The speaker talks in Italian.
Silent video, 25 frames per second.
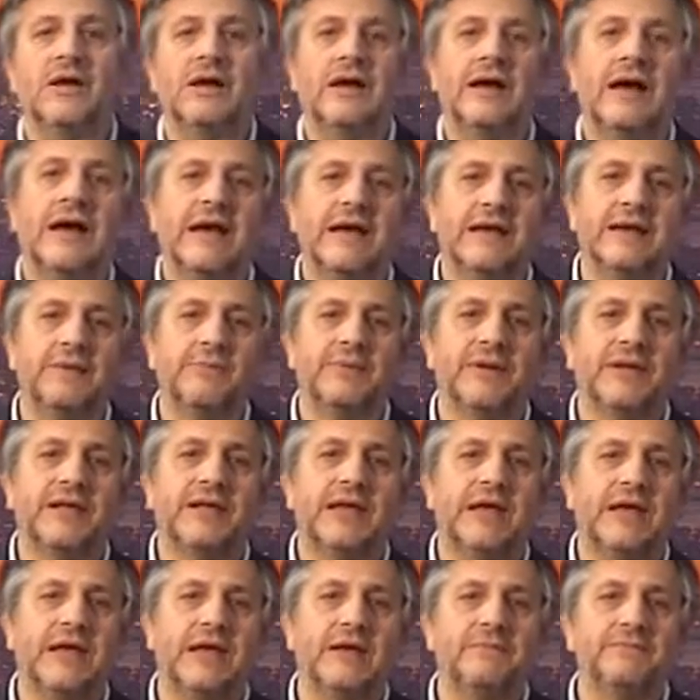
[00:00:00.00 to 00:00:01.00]
anche
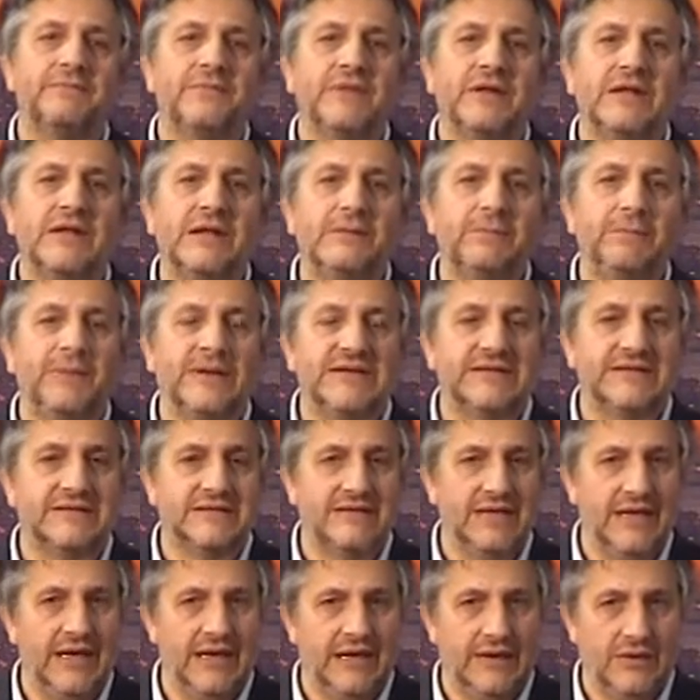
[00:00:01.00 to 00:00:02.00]
perché il
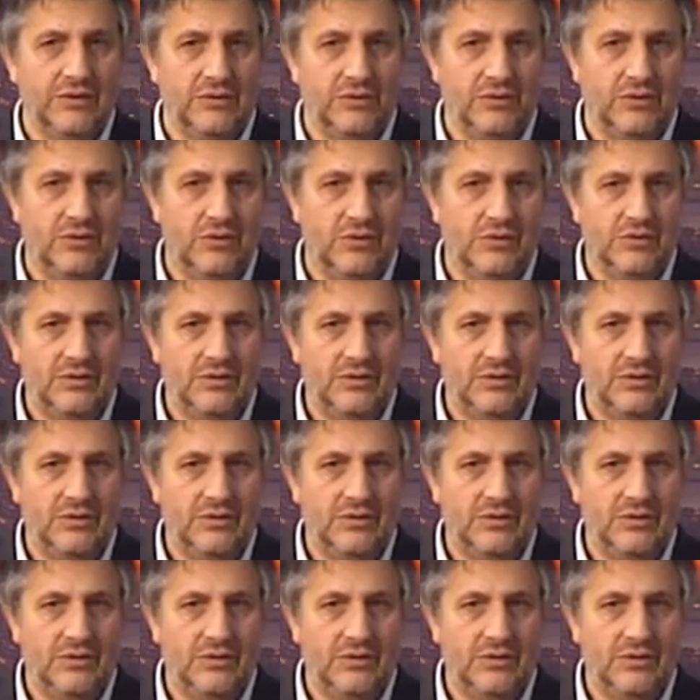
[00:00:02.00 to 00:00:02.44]
pensiero